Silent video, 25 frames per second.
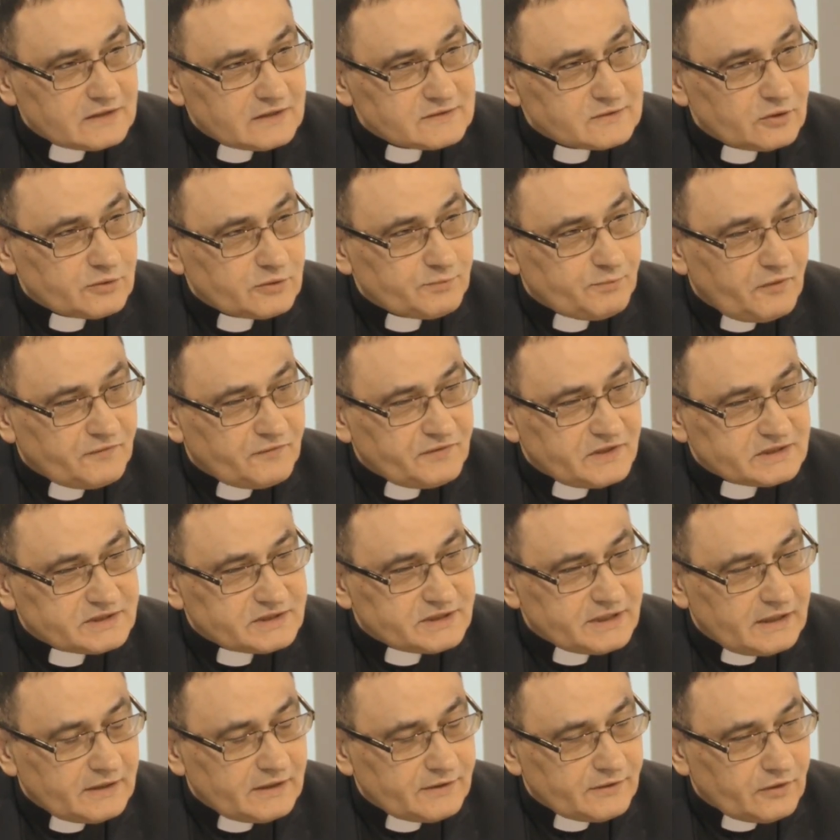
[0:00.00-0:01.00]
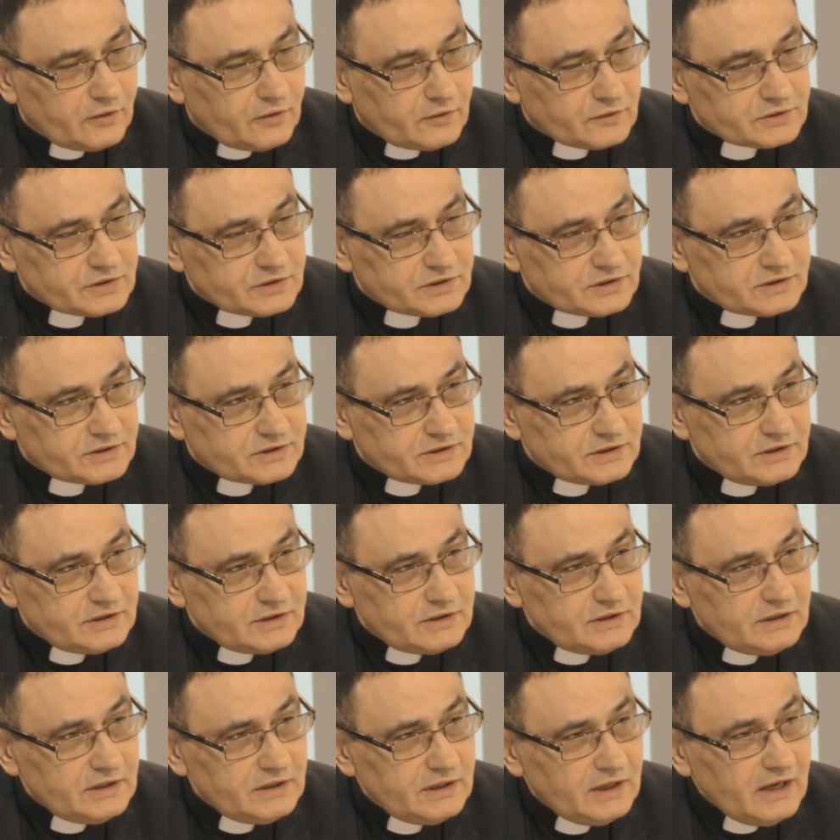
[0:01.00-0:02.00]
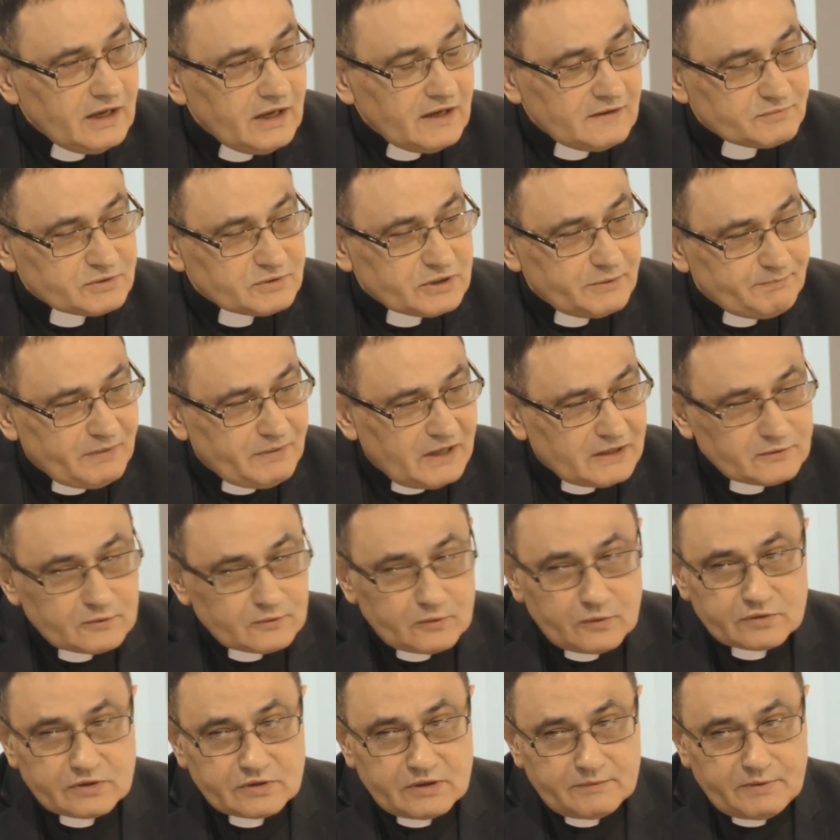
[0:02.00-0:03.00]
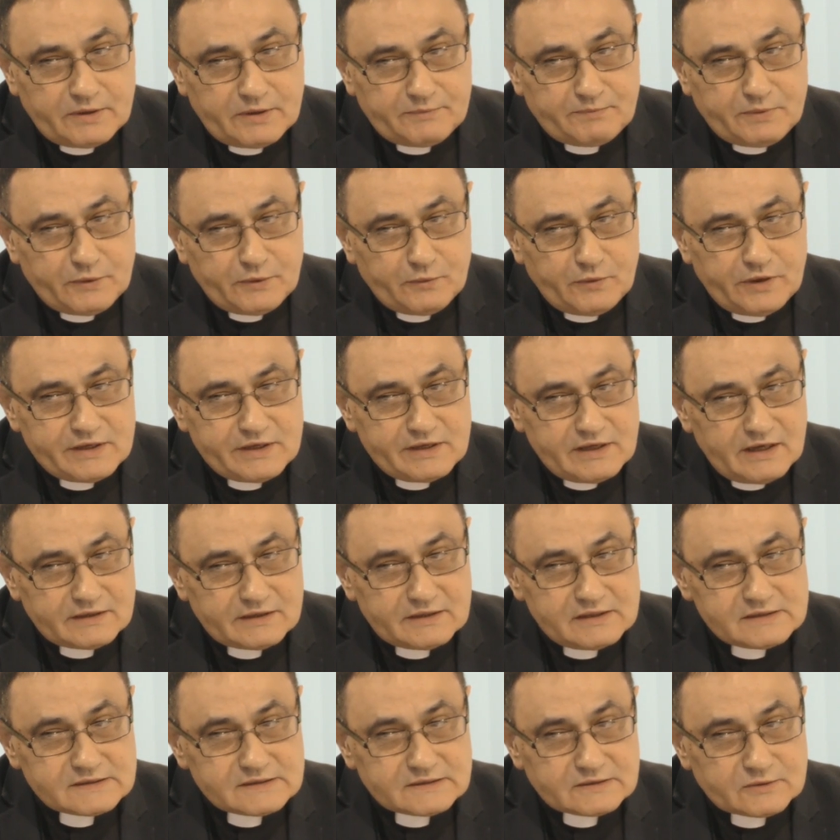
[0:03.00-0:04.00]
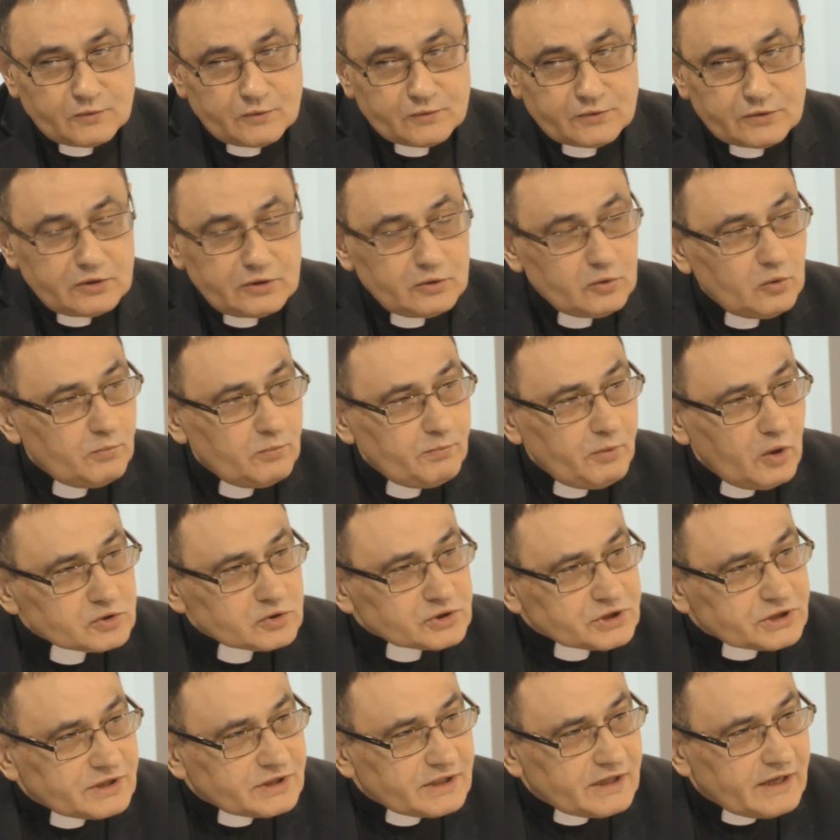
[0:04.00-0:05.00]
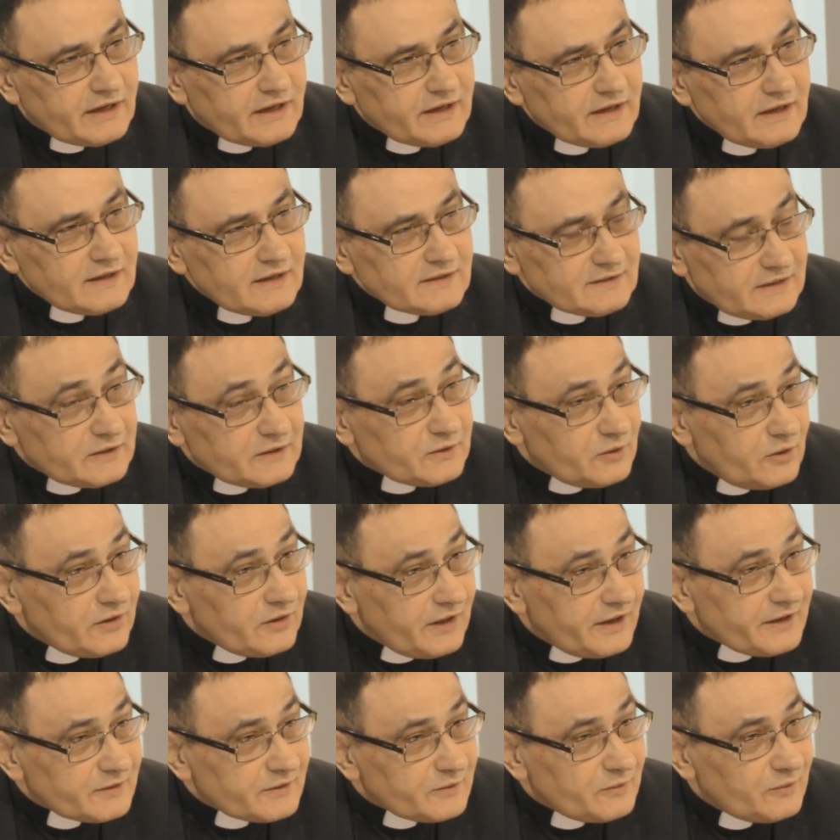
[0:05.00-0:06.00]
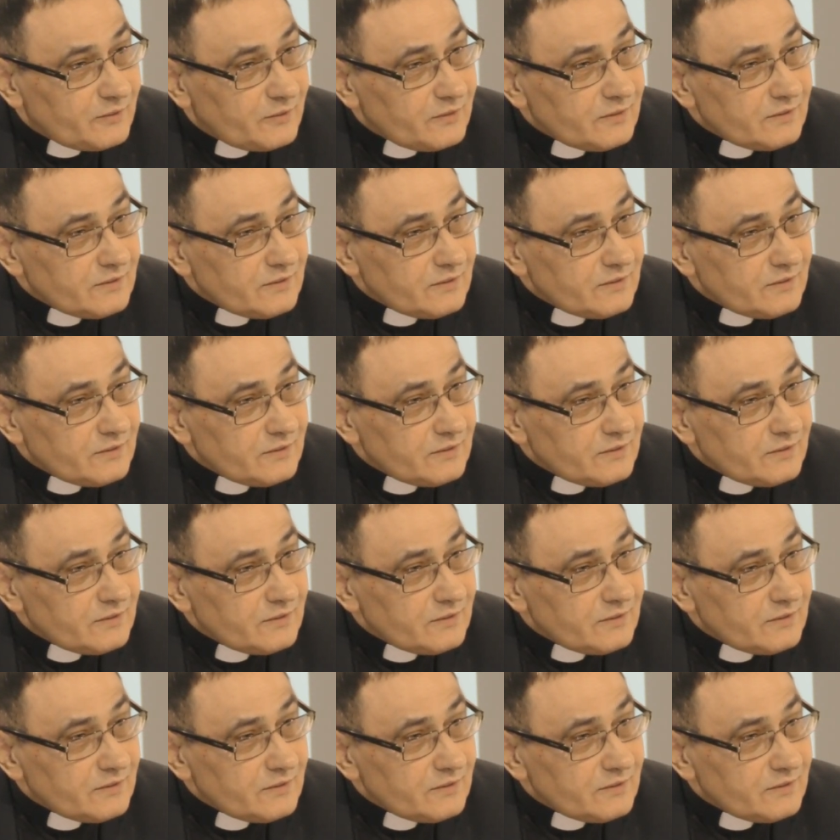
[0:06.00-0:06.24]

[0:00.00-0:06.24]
z odpowiedzialności w przypadku, gdyby były jakieś skutki uboczne tego leku?